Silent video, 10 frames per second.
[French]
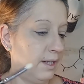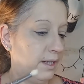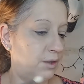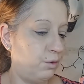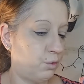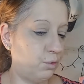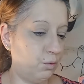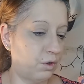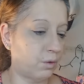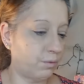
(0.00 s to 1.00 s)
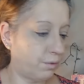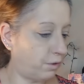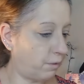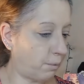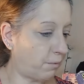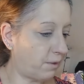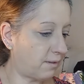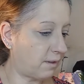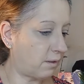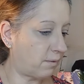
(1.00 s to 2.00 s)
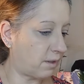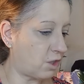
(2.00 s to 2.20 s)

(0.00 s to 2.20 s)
Et du coup, non, je vais pas faire ça comme ça.